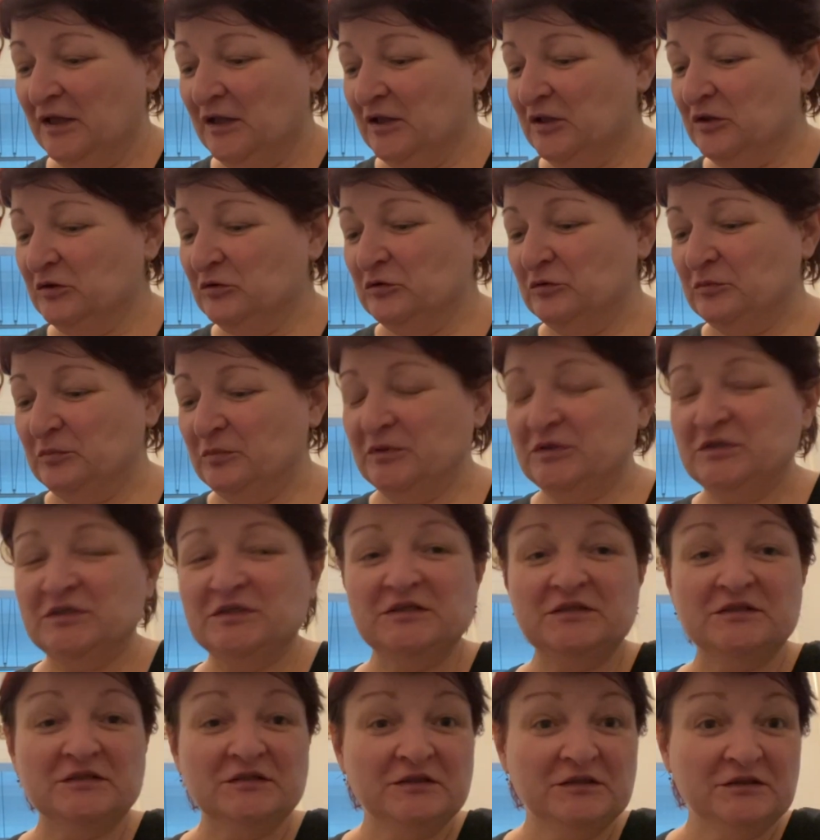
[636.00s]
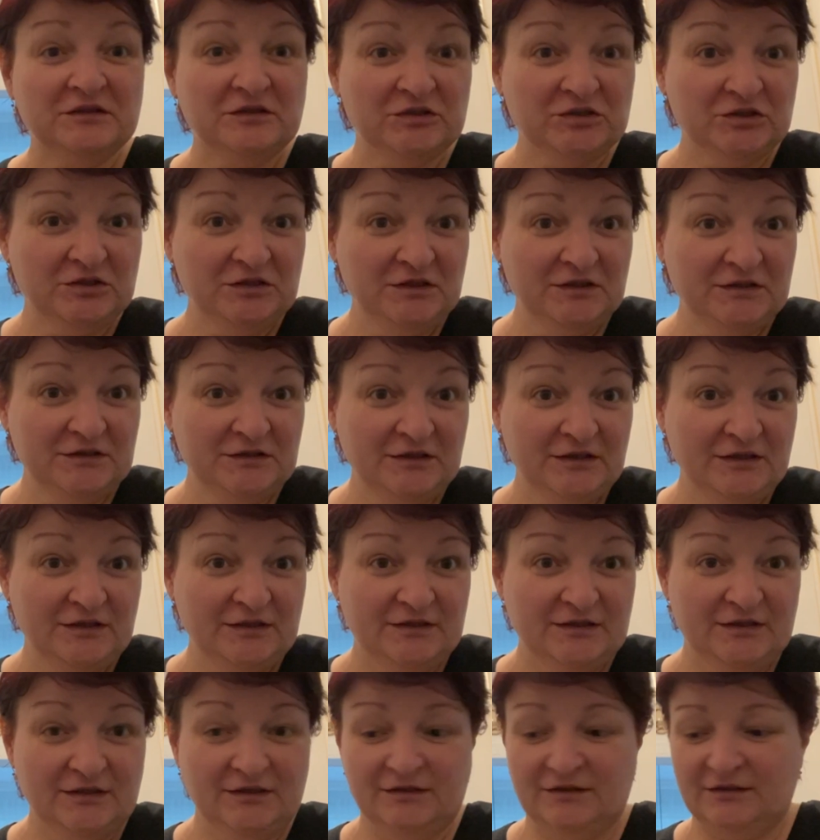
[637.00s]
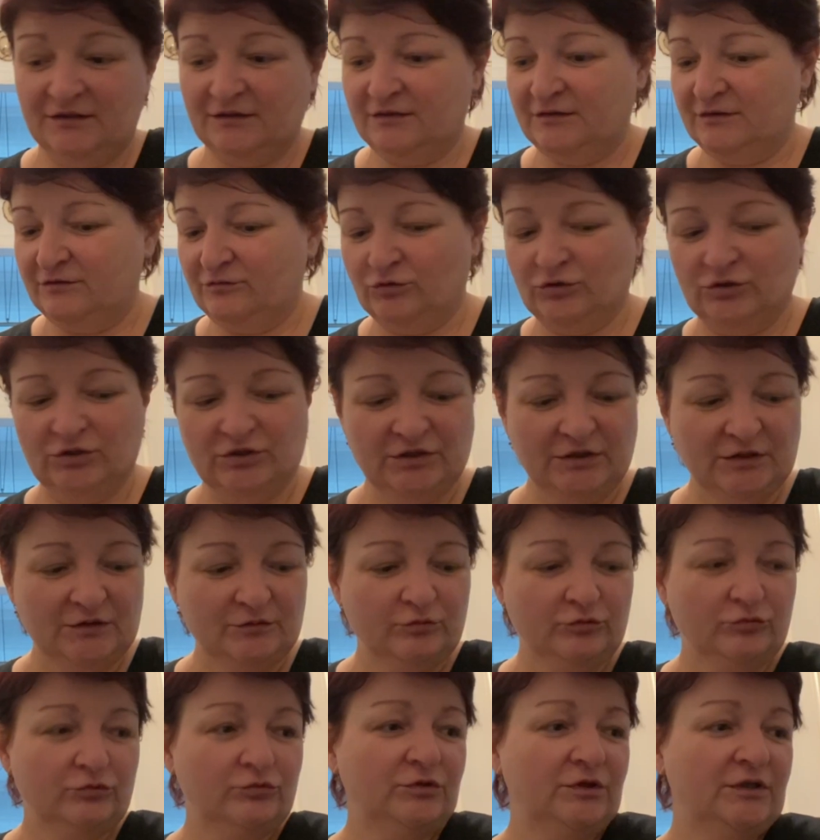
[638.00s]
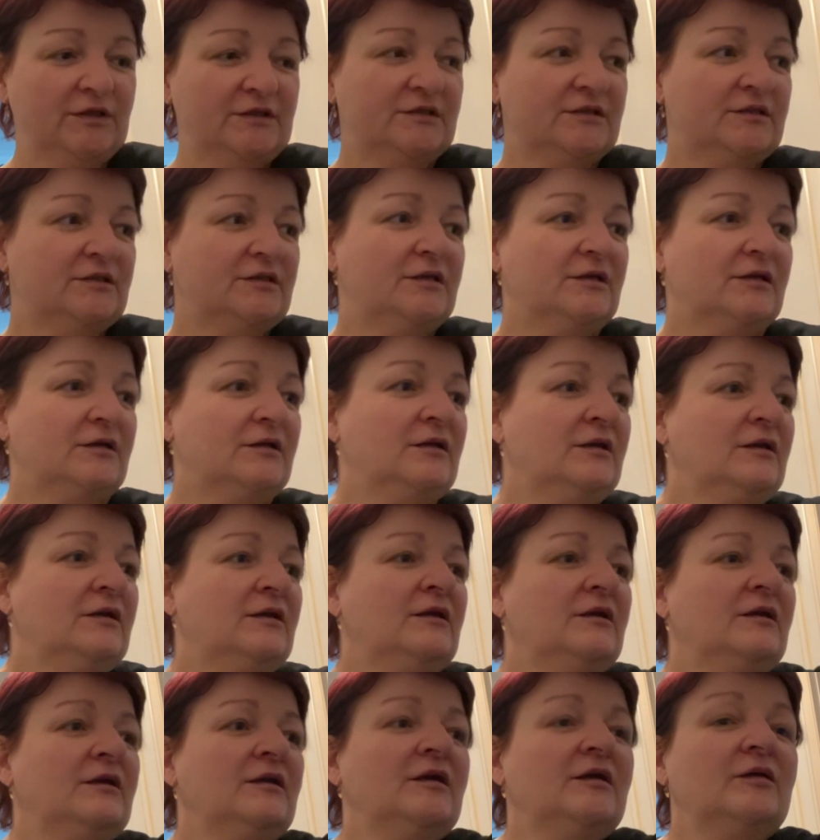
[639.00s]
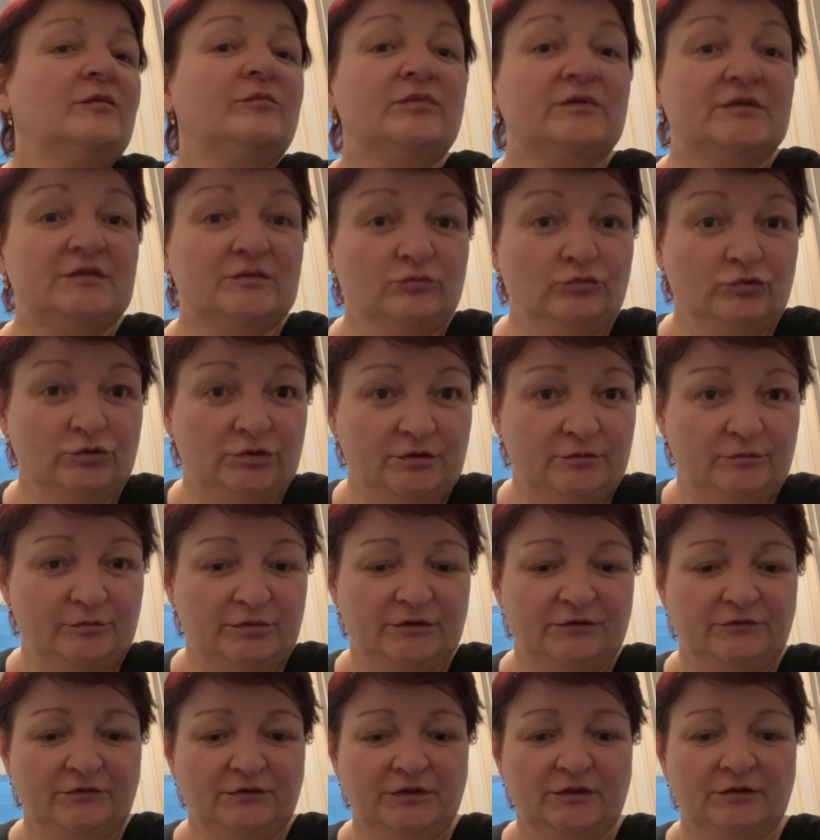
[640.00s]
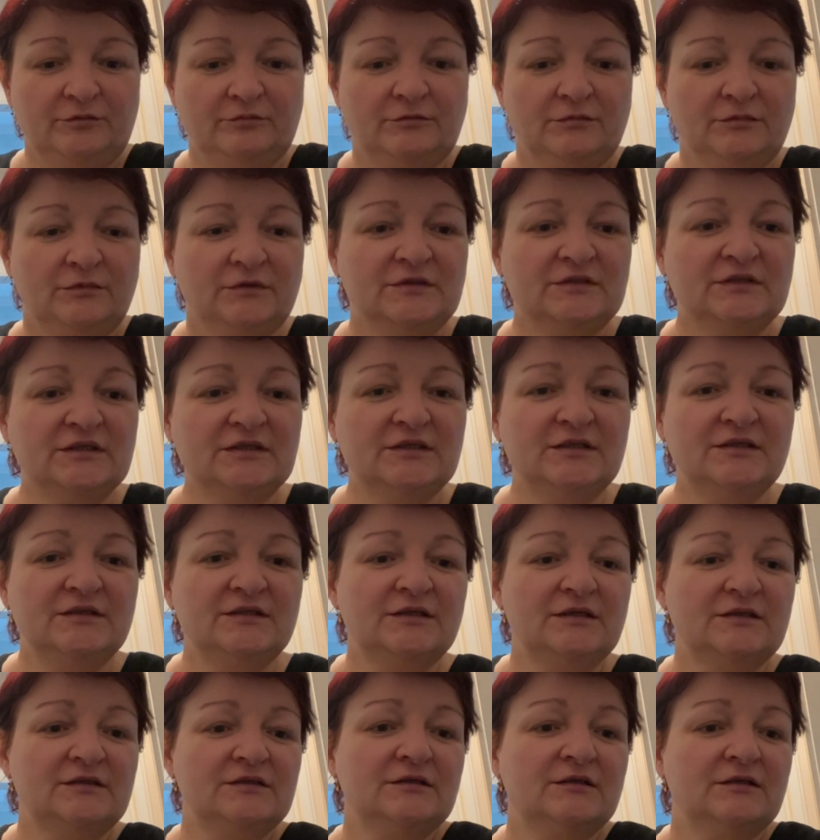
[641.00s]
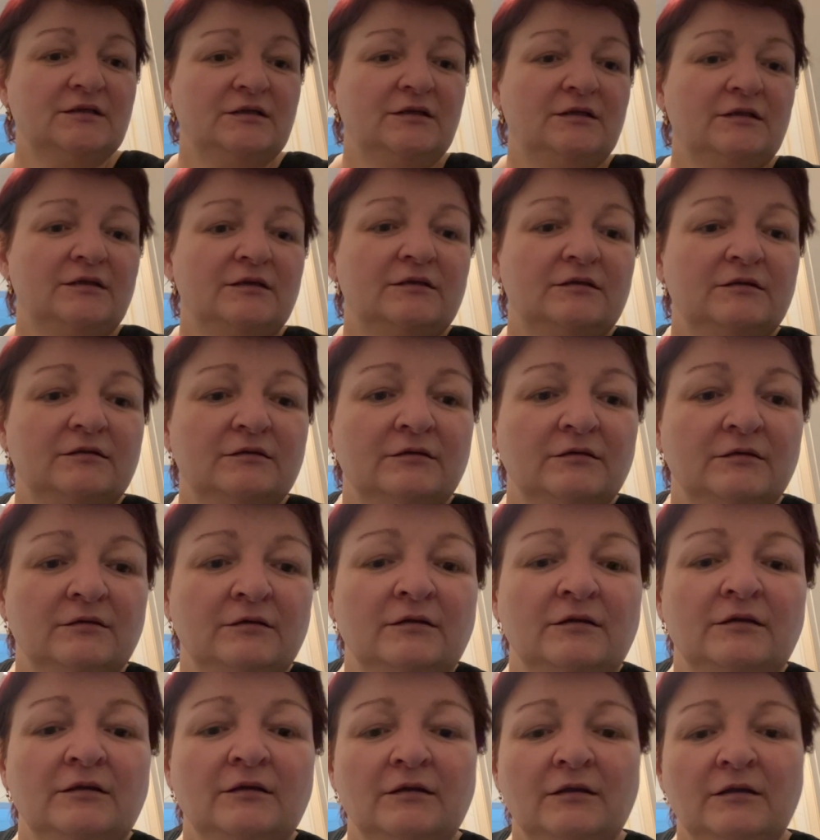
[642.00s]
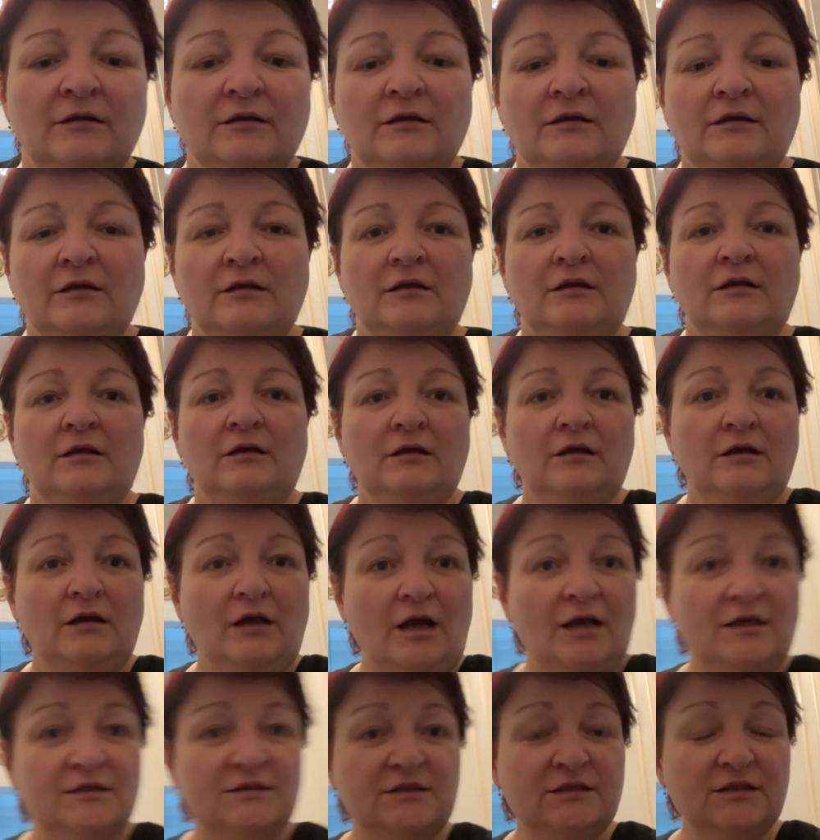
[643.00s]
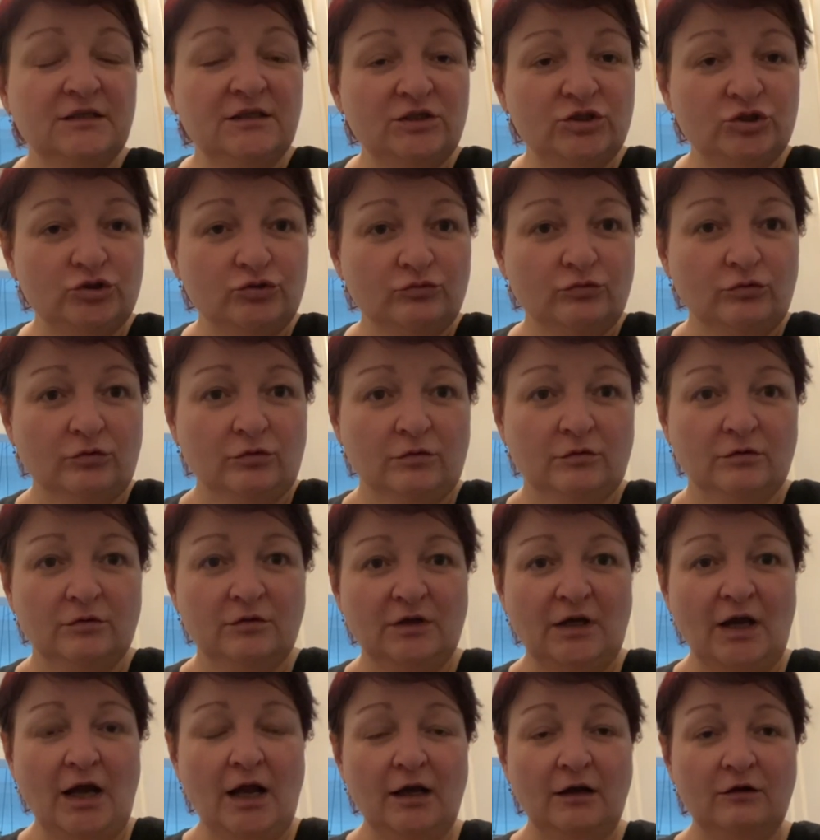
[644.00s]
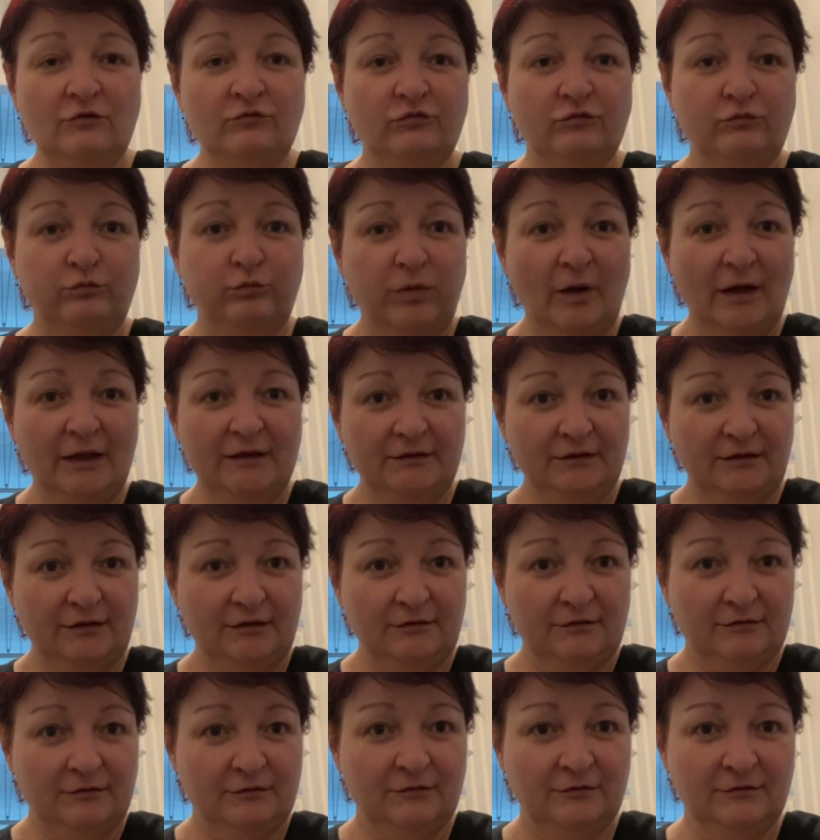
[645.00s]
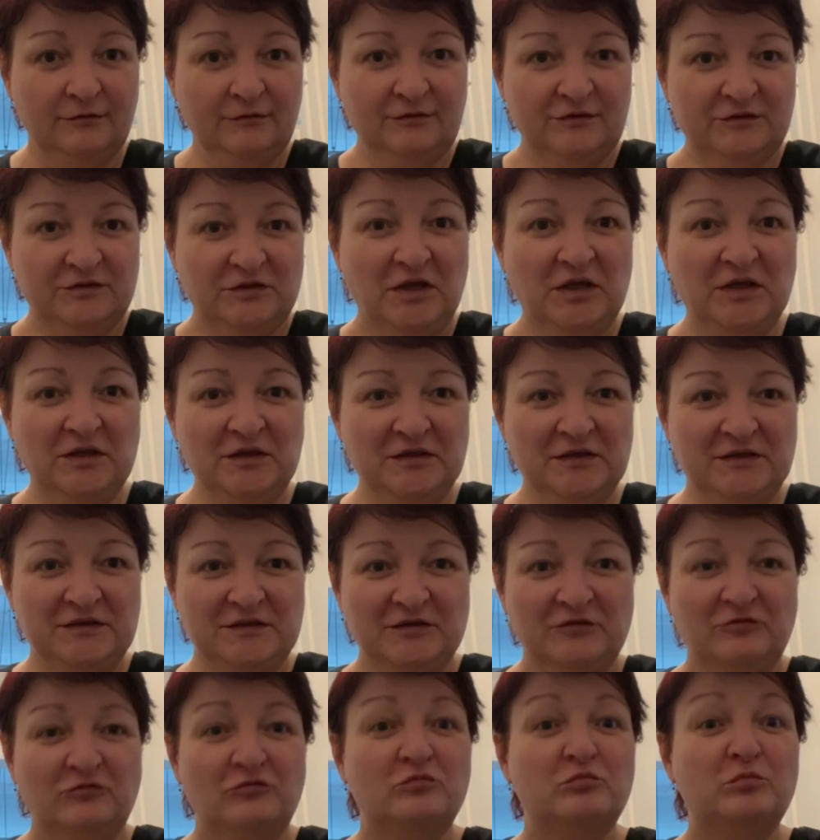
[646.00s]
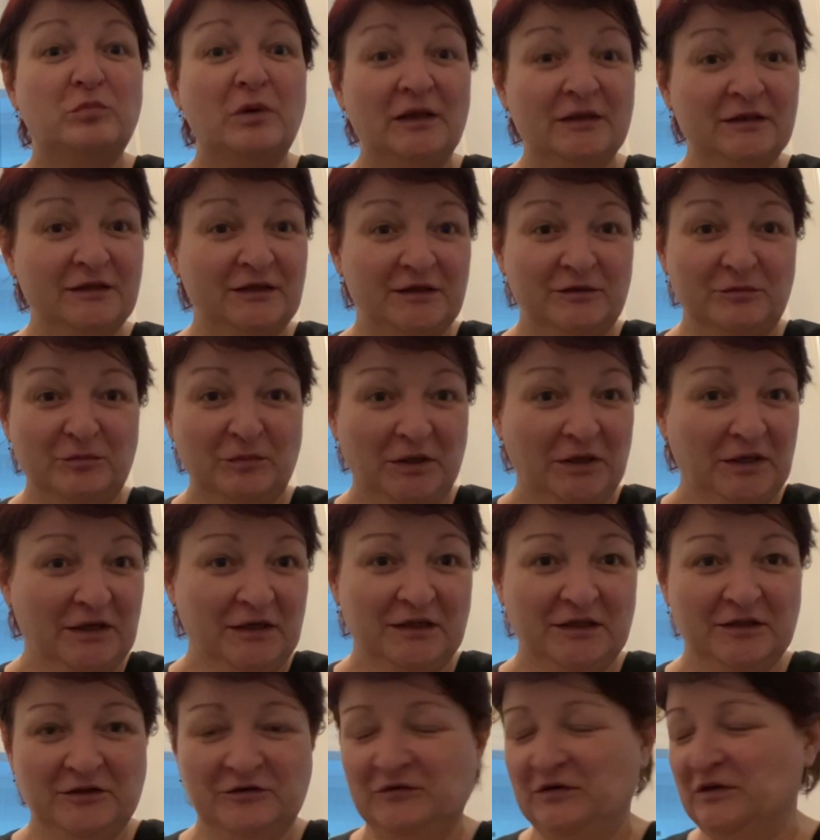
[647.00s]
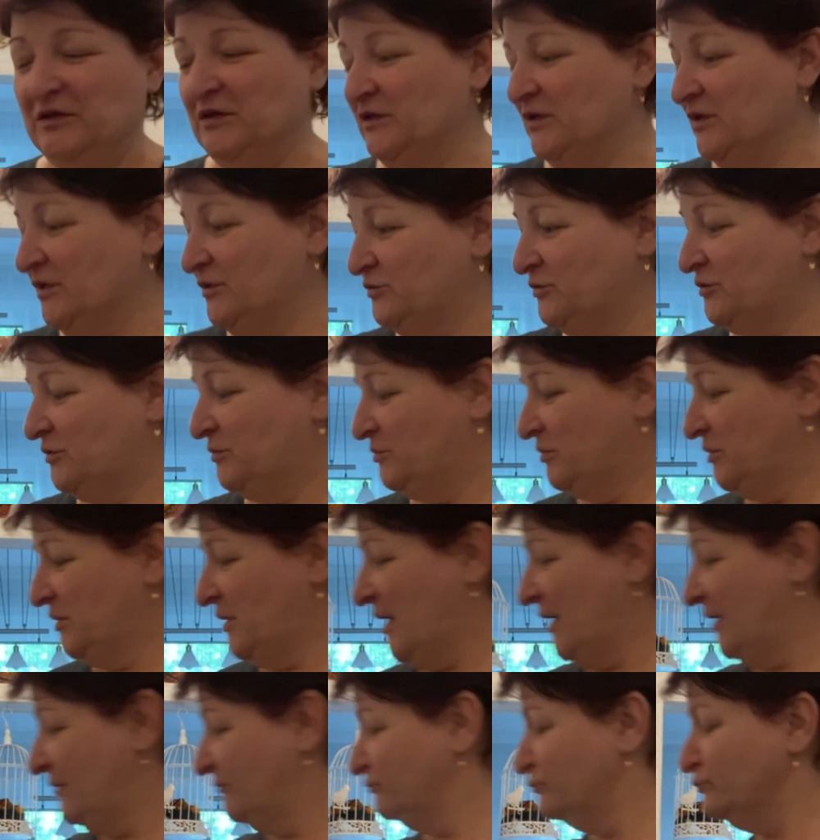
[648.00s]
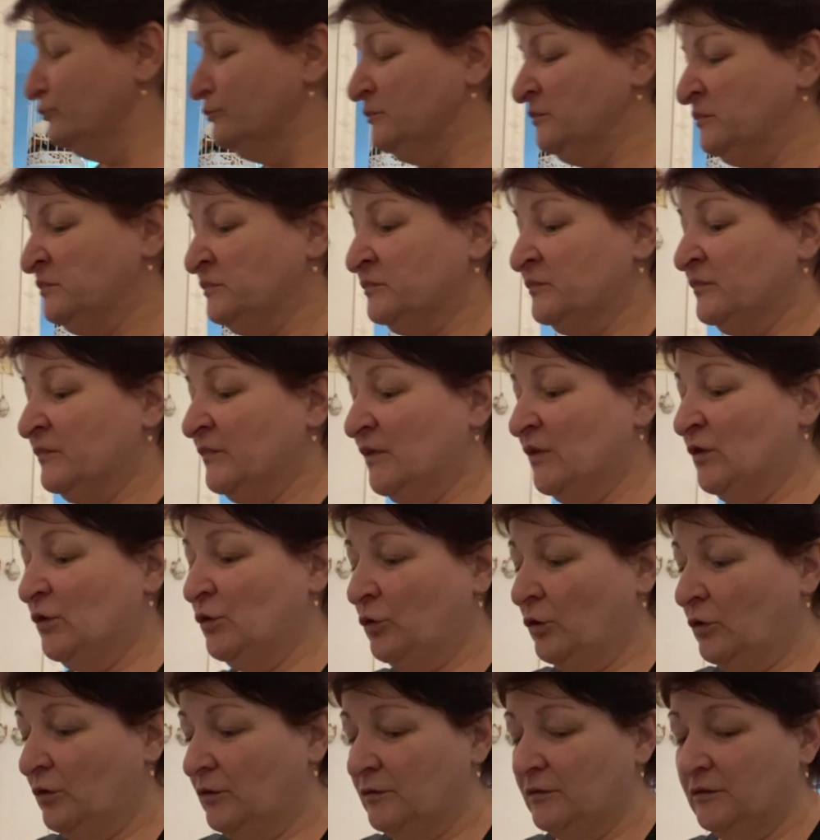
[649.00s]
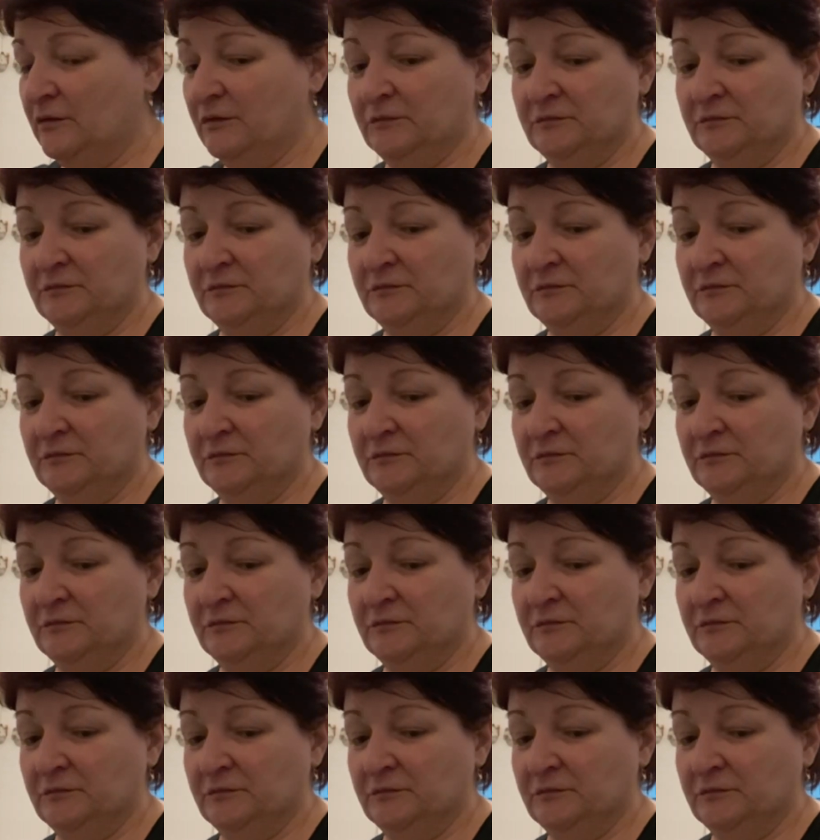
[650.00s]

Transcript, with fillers: Лук почистила, даже глаза не слезятся. Вот сейчас буду резать, да. Посмотрим, проверим, заслезятся или нет. А слышу, как в банке. Знаете, в банке моя голова ни разу не была, но